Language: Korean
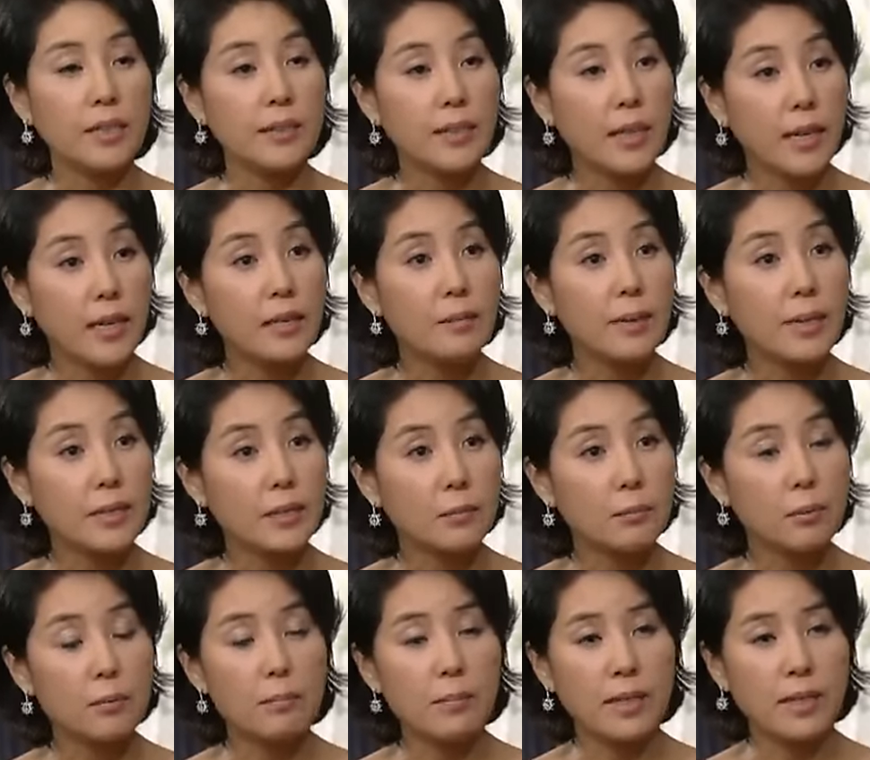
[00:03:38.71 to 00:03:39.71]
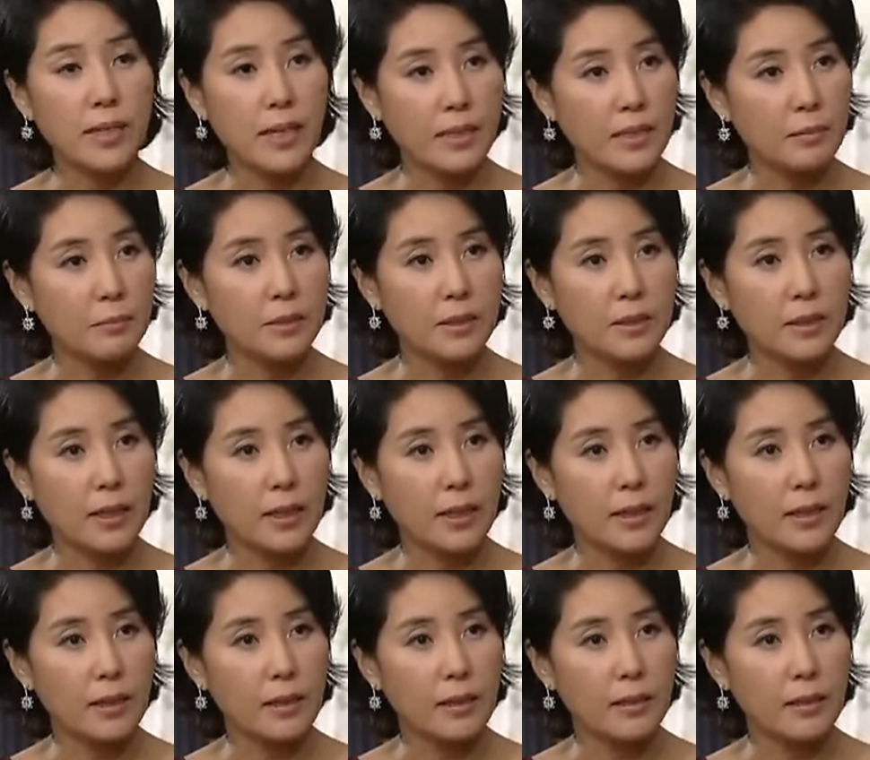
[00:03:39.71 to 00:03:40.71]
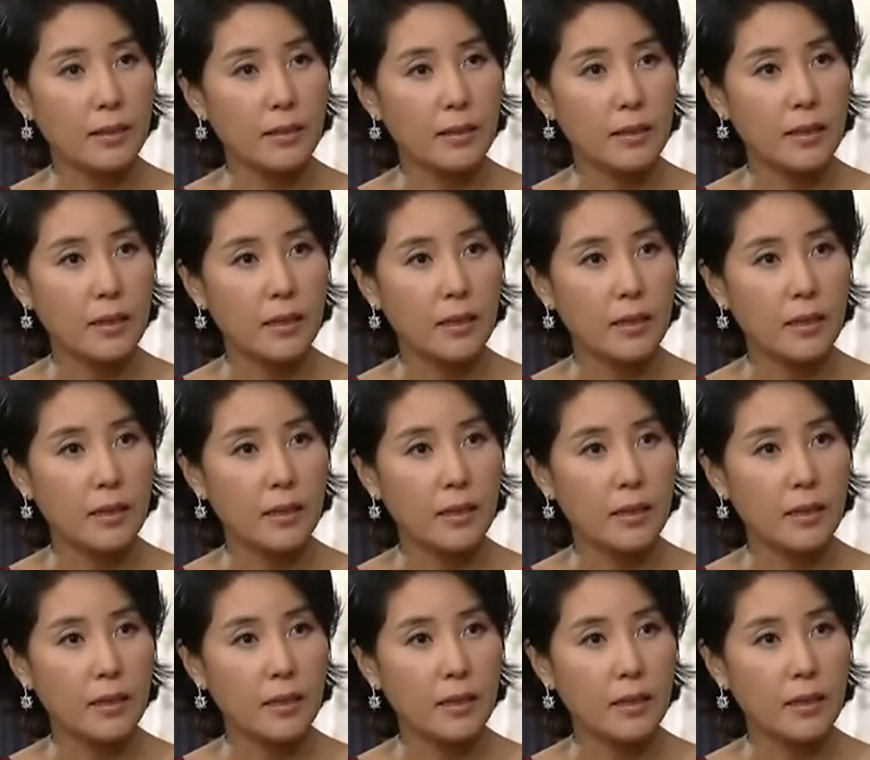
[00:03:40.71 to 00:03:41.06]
비단 대리 맞선뿐만이 아닙니다.